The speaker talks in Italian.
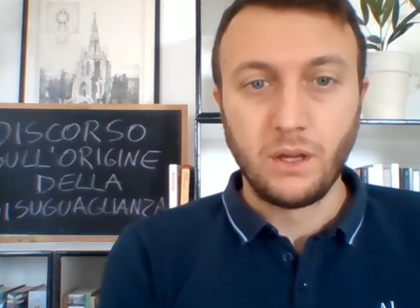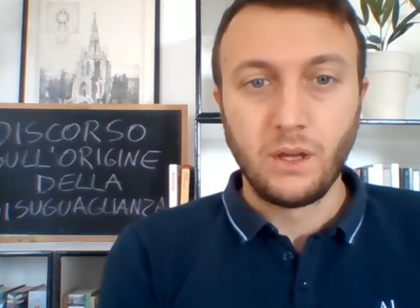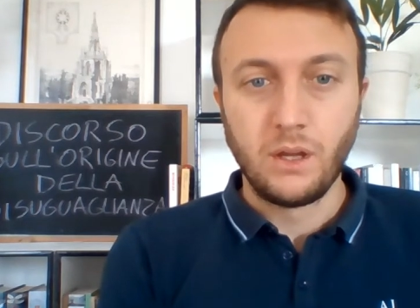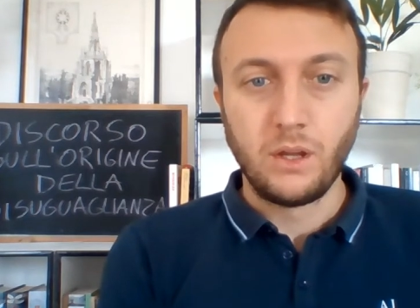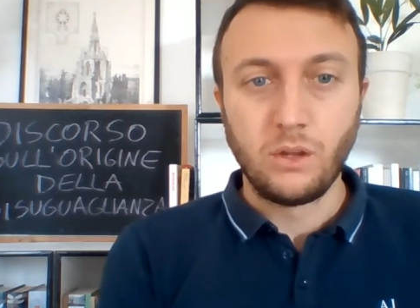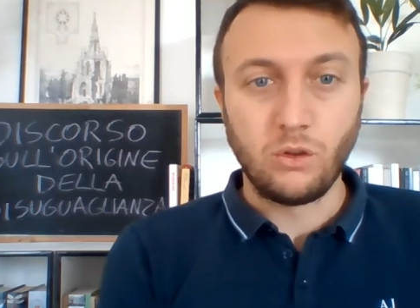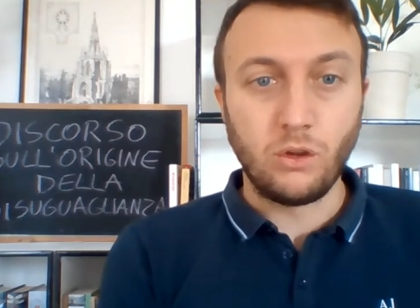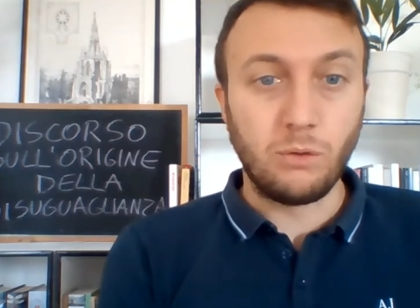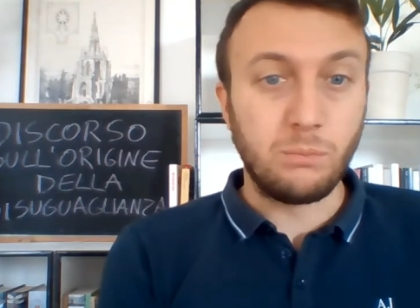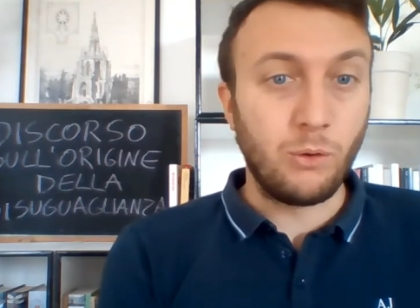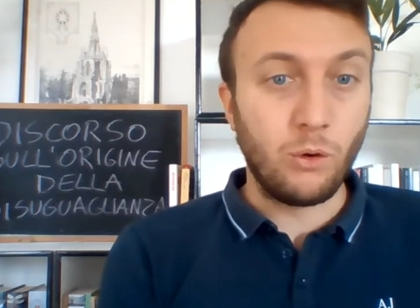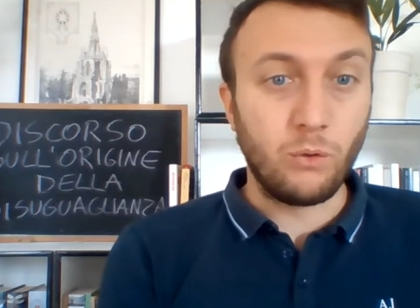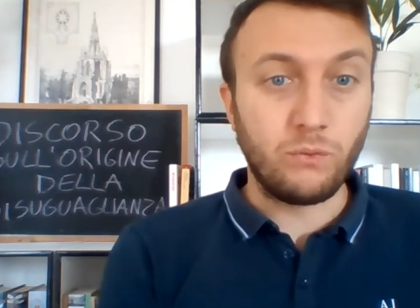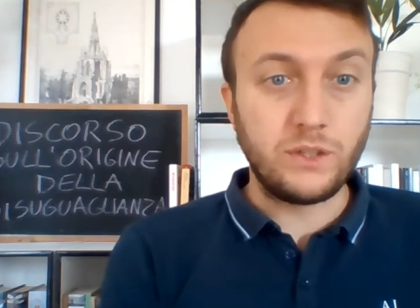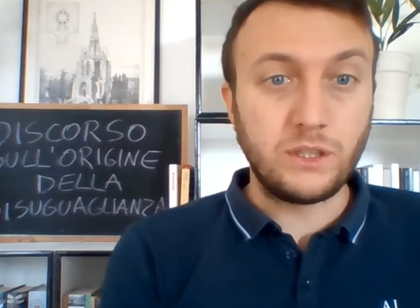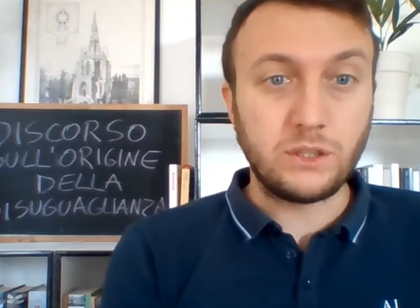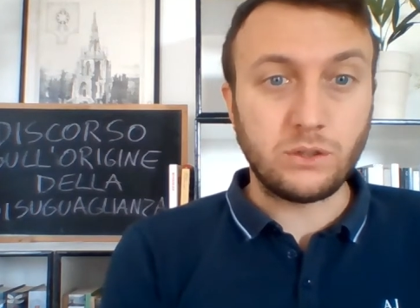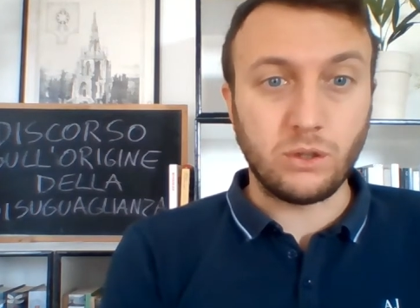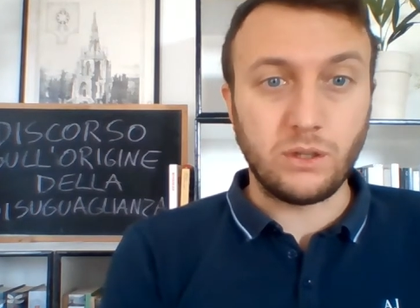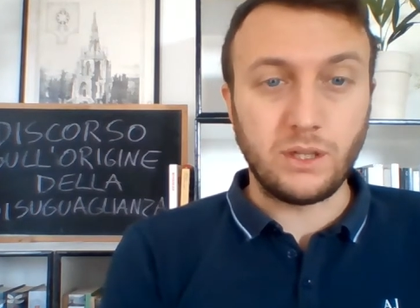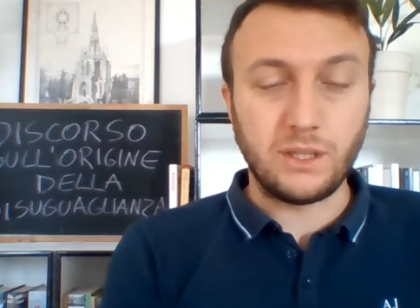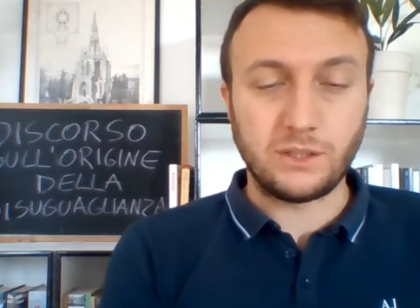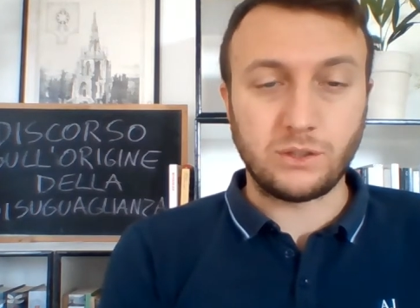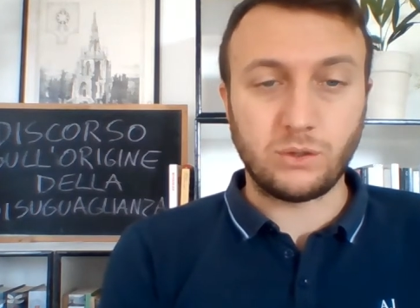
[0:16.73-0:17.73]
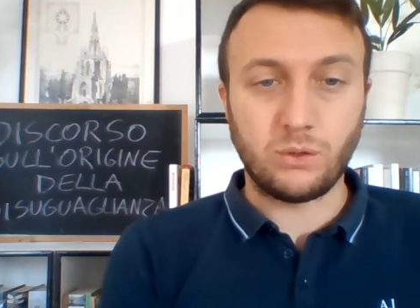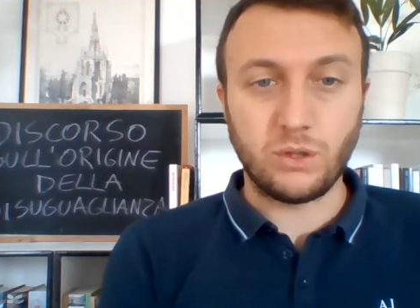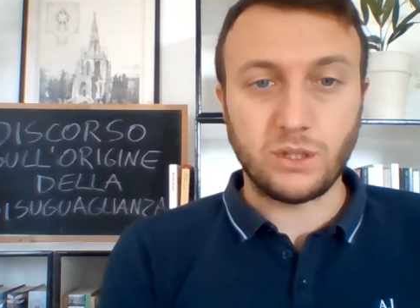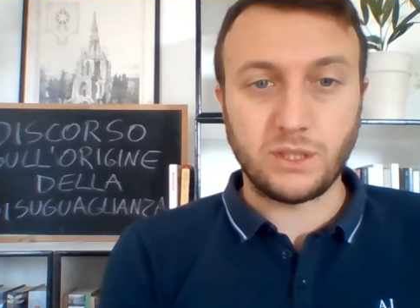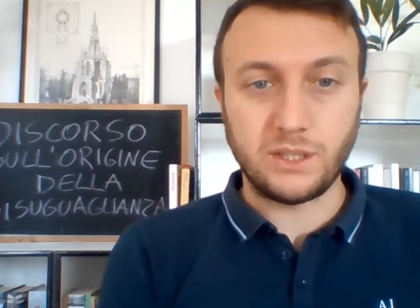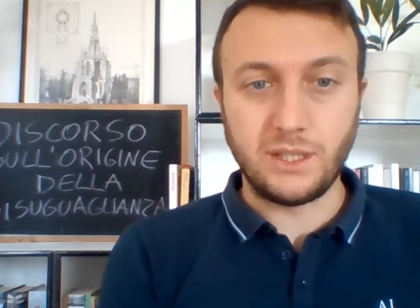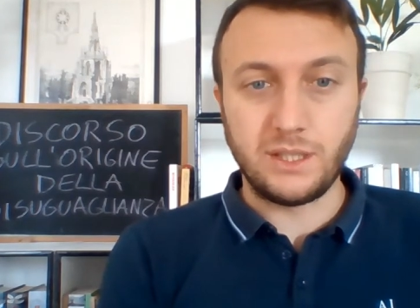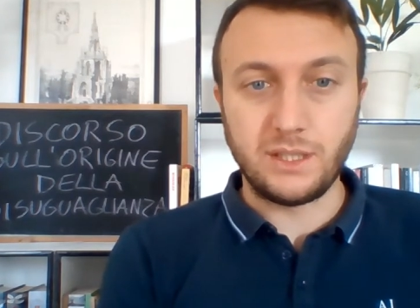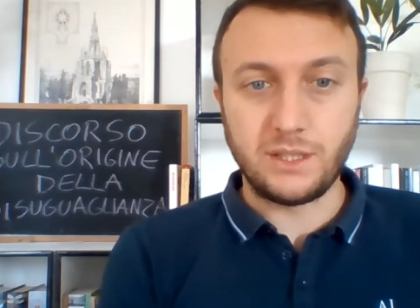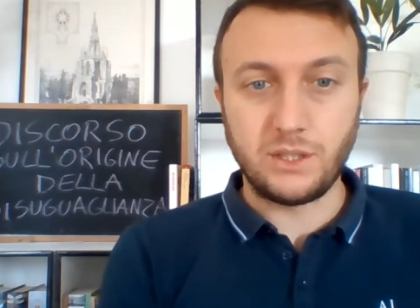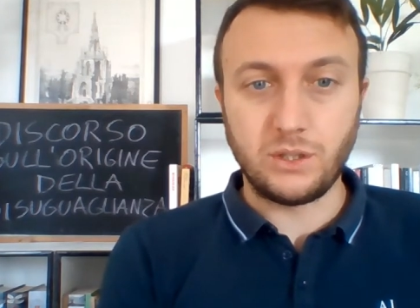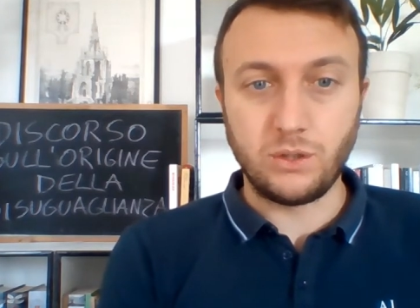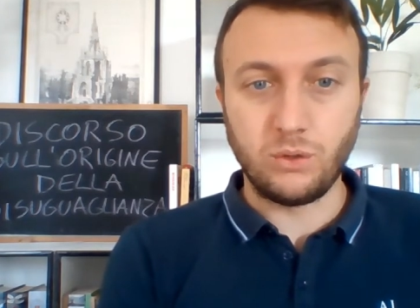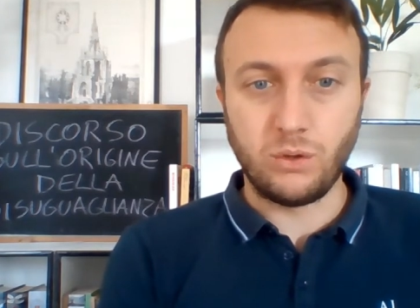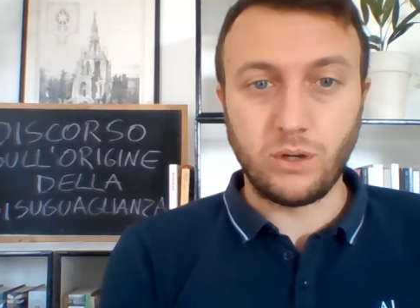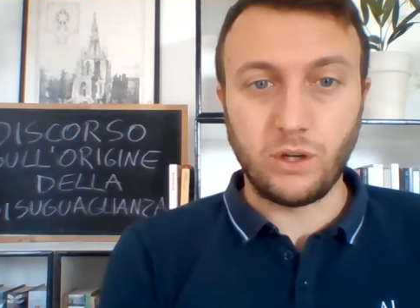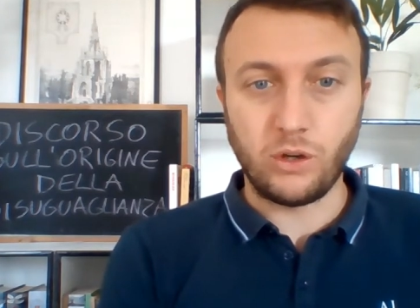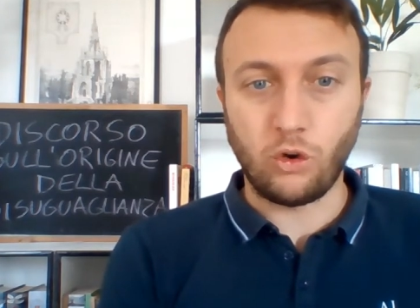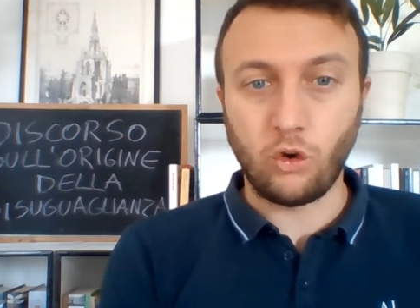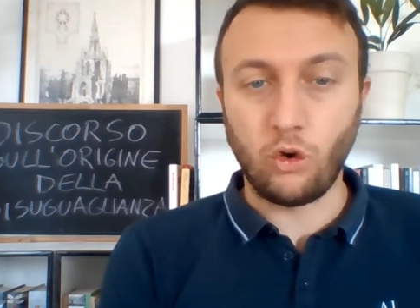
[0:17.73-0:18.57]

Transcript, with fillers: Noi abbiamo visto nella scorsa lezione